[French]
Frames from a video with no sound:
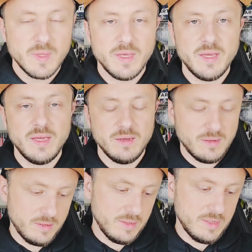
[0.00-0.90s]
et
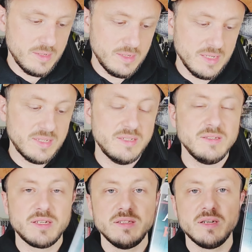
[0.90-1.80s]

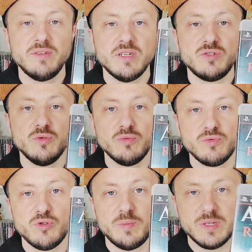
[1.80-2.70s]
l'Assassin's Creed Révélation
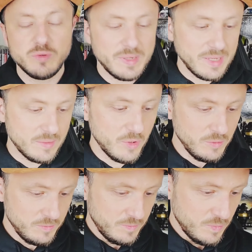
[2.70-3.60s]
sur PS3
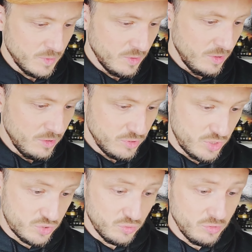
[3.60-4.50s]
également, qui
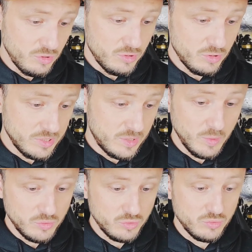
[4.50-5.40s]
sont euh,
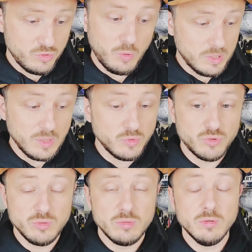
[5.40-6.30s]
honnêtement de trois très bons
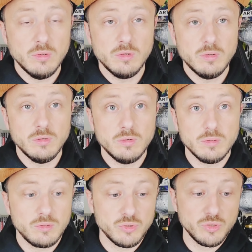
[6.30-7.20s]
jeux euh,
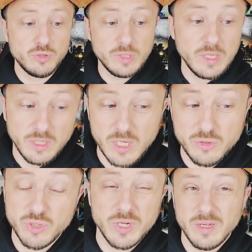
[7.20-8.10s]
que je connais et
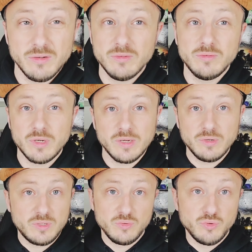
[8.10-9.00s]
que j'ai euh, dans la
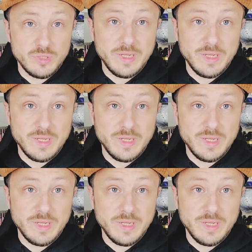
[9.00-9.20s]
collection juste